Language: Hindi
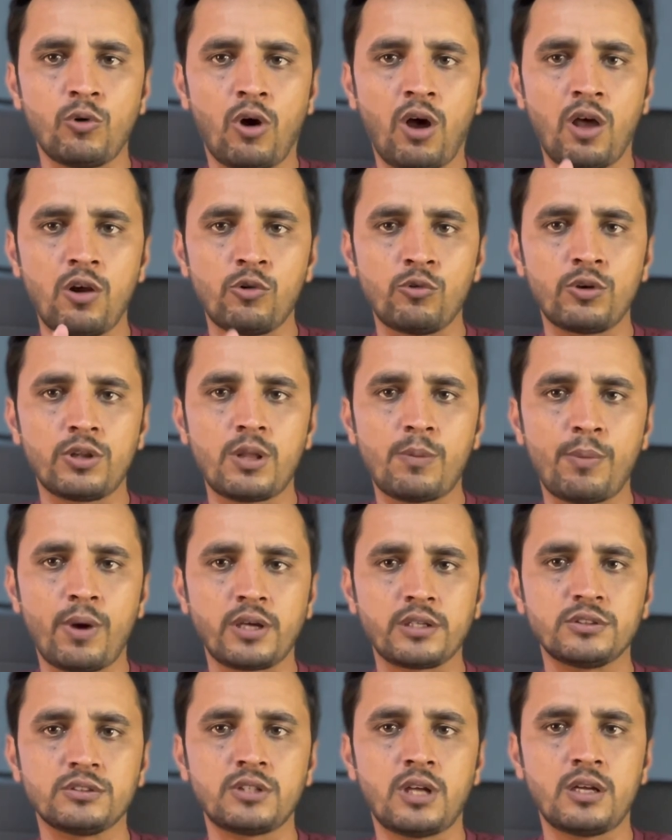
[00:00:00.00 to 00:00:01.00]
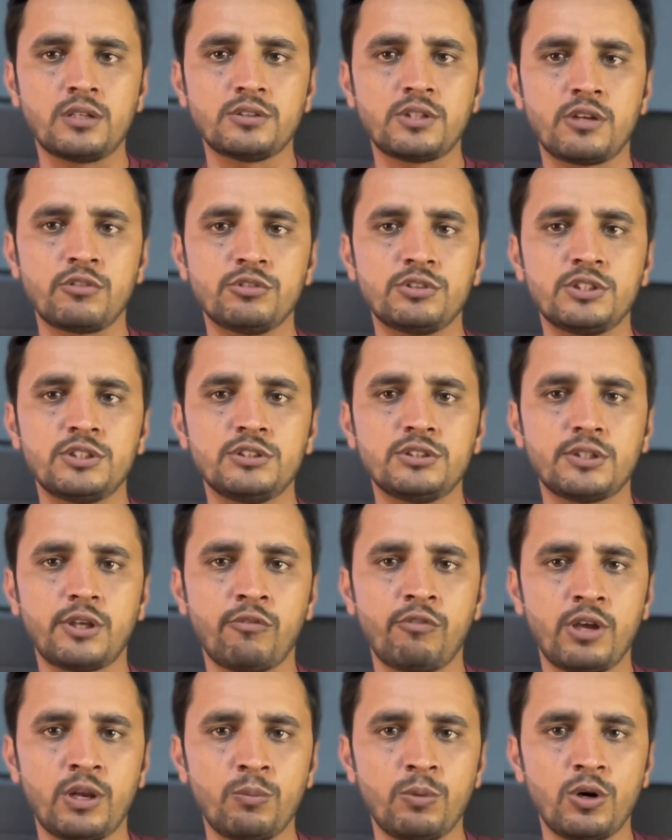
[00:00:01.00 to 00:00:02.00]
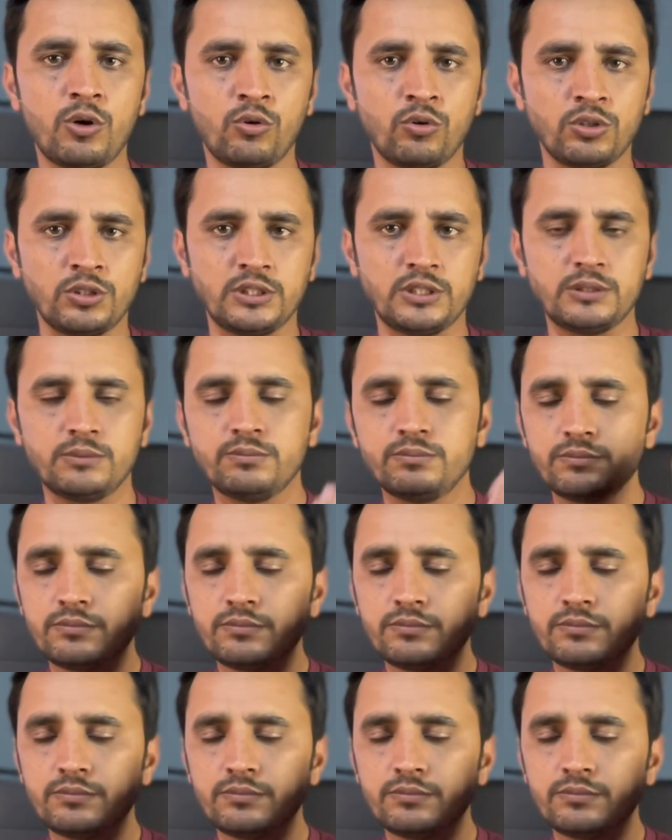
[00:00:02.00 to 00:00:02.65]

ऑल ओवर द पाकिस्तान सर्विसेज अवेलेबल होंगी